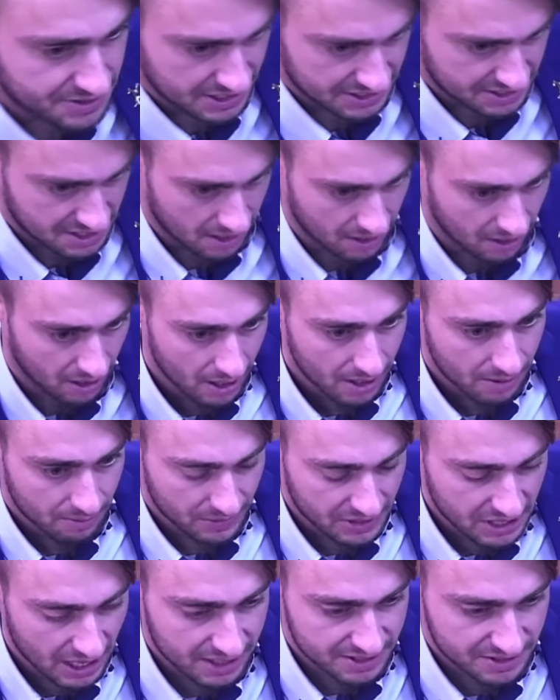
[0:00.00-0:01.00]
Я сказал, мы
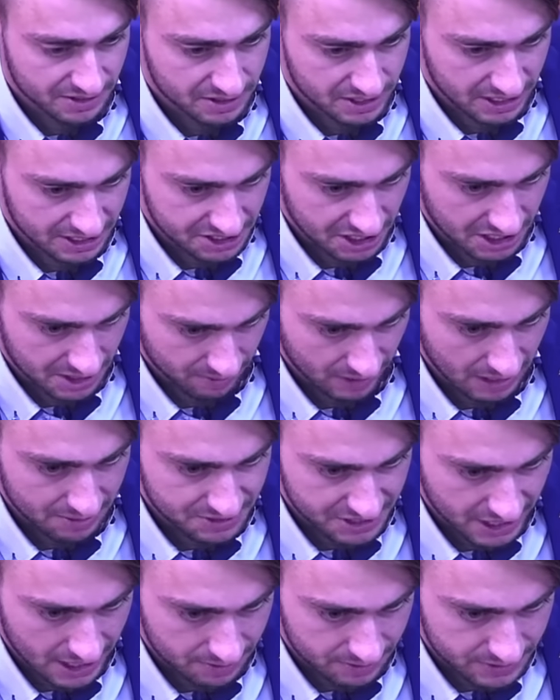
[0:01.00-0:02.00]
наложим отношения, мы
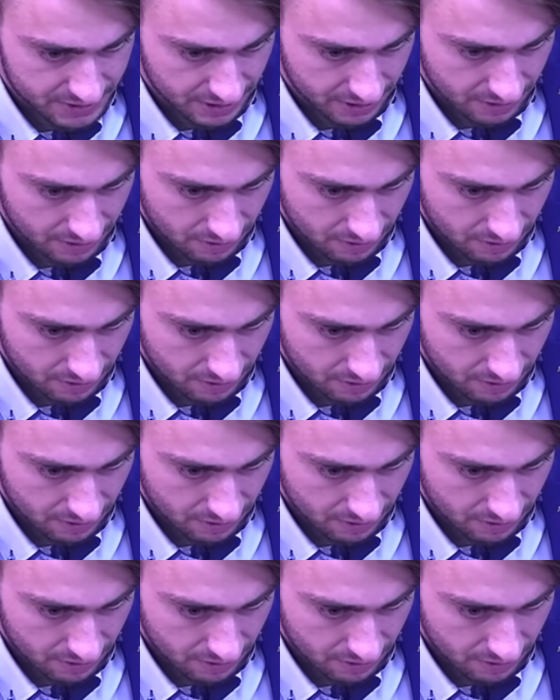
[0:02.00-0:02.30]
общаемся.